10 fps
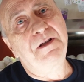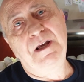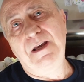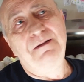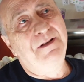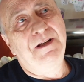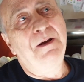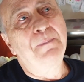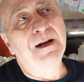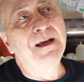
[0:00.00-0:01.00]
Sì,
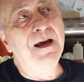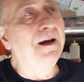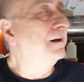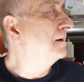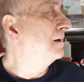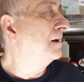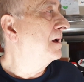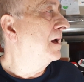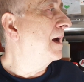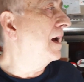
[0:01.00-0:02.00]
sì, perché è
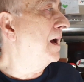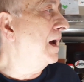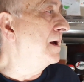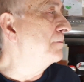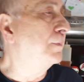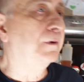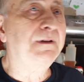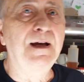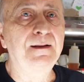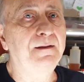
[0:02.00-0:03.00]
Vabbè,
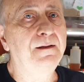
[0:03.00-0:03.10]
importante.